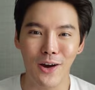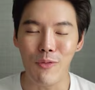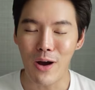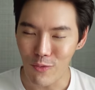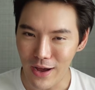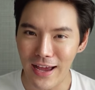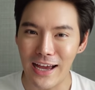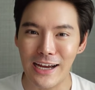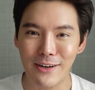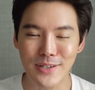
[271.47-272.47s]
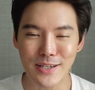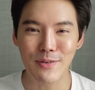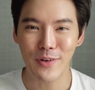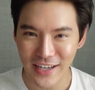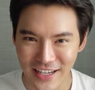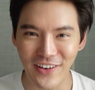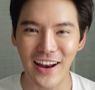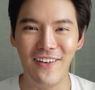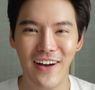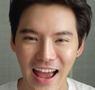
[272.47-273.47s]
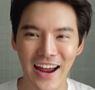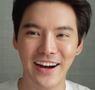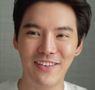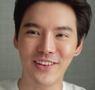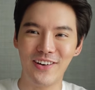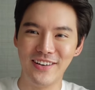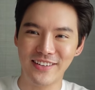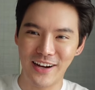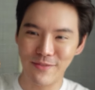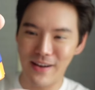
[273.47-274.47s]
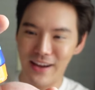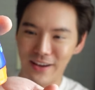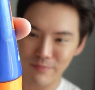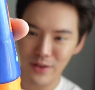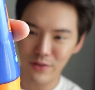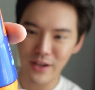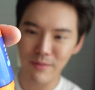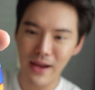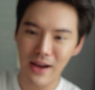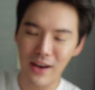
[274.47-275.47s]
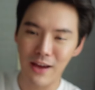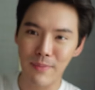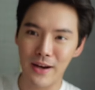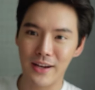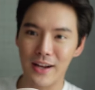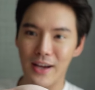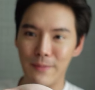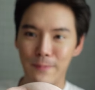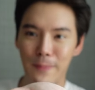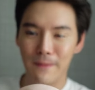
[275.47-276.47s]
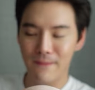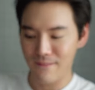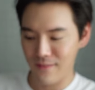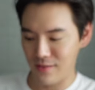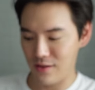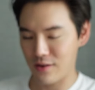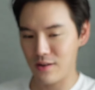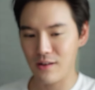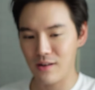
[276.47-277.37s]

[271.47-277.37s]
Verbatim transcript: หวังว่ามันจะเป็นวันที่ดีของเรา อ่ะเริ่มต้นใส่เข้าไปไม่ต้องเยอะมากเท่าไหร่ประมาณนี้นะครับ แล้วก็